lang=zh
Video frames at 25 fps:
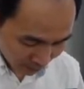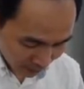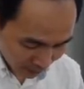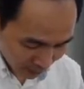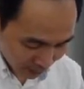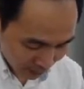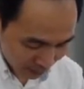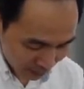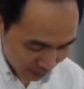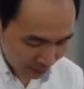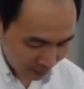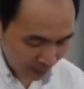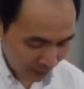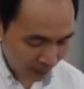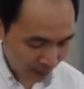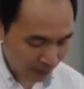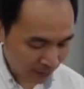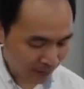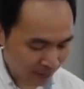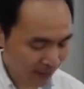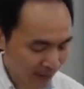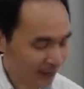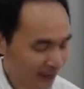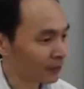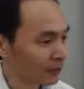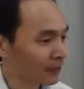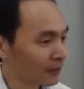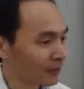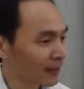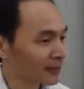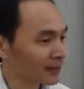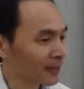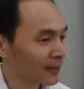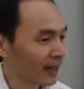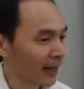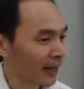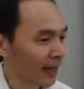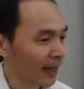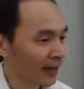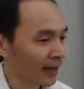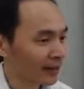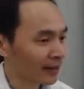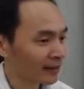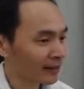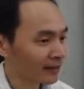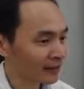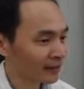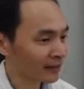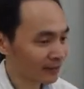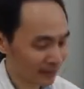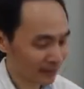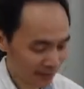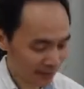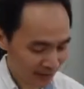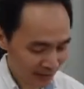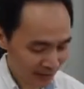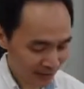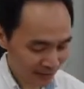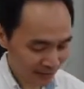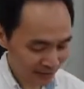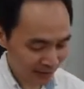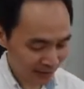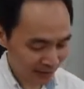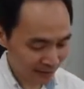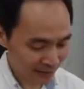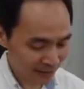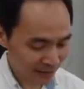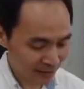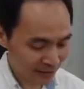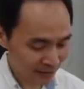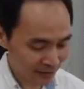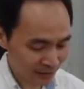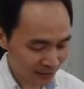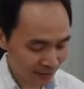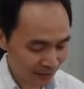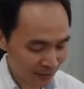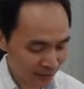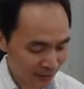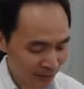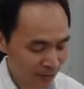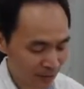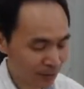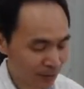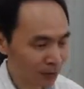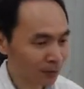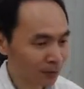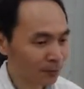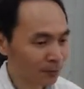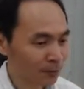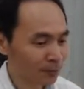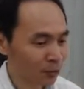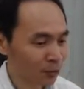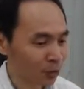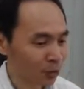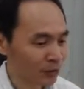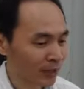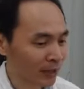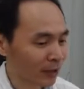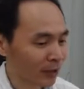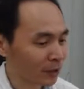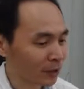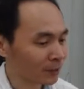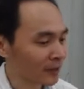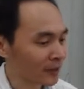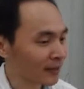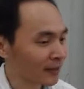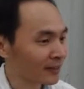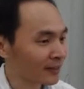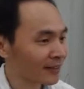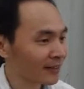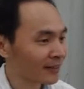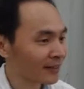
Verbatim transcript: 有没有这样可以放下来？这样线是不是都躲在后面？